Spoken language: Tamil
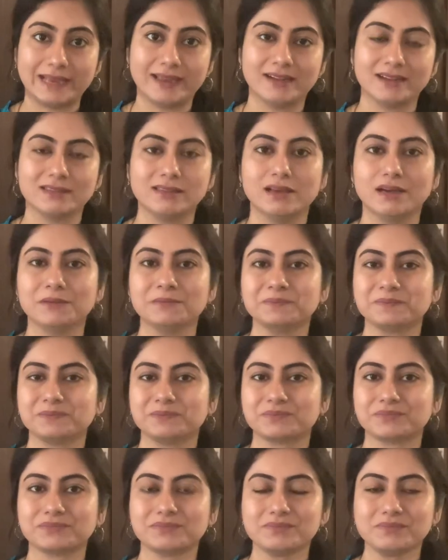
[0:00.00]
டயட் தான்
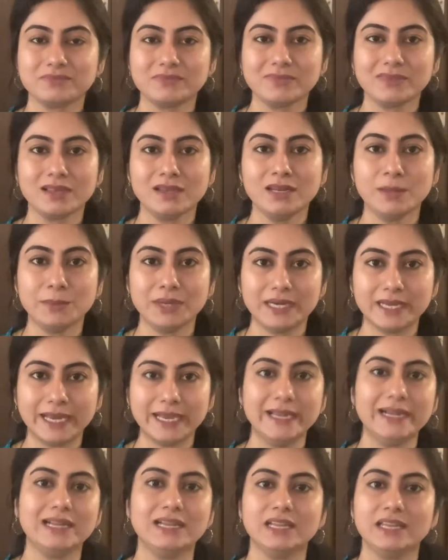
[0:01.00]
நம்ம
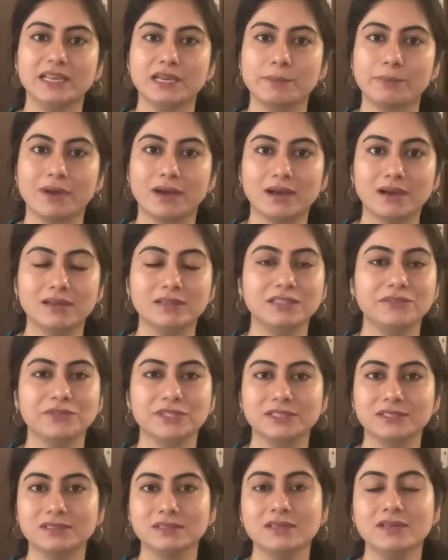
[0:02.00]
டயட்டில் நீங்கள் பாதி
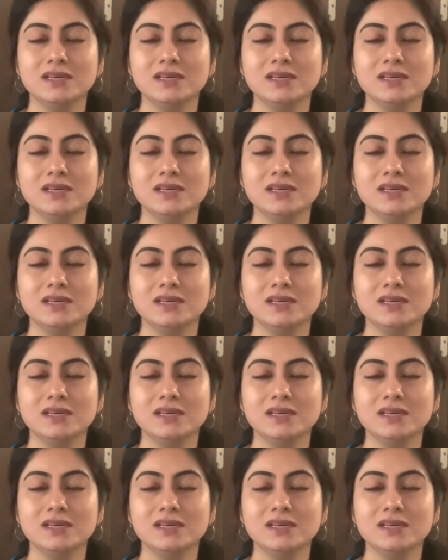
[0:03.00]
வந்து